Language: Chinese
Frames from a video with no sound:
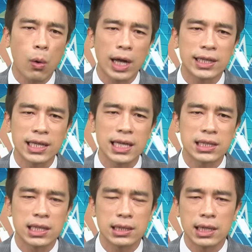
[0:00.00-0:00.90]
画得一
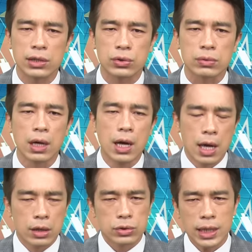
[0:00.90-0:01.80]
清二楚。
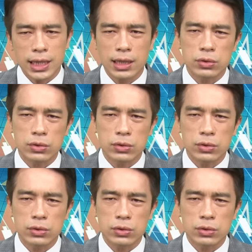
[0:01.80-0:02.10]
所以呢，